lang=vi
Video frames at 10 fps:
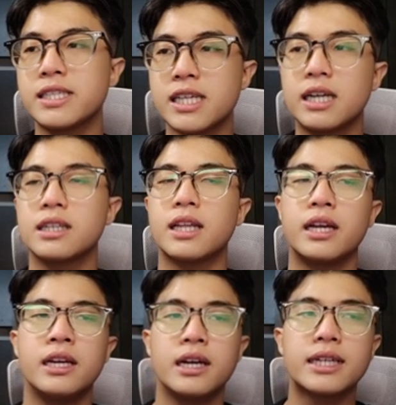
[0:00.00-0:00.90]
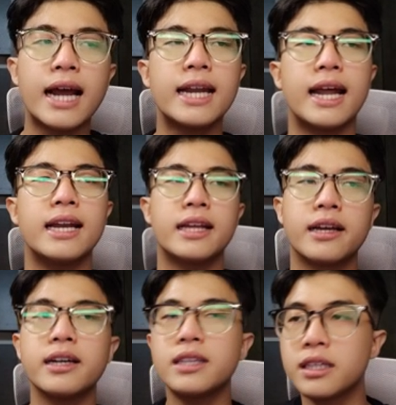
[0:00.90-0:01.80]
Sun thì đây lại là những
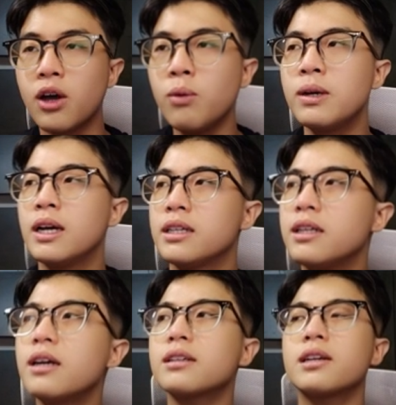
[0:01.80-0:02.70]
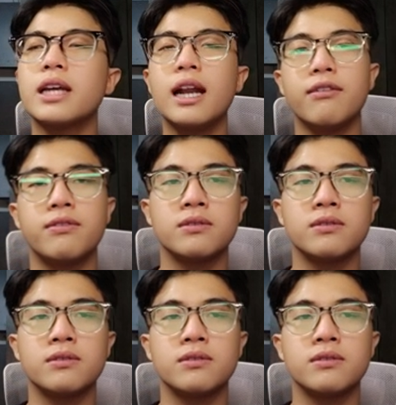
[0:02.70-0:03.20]
cái tin tốt thứ nhất đó chính là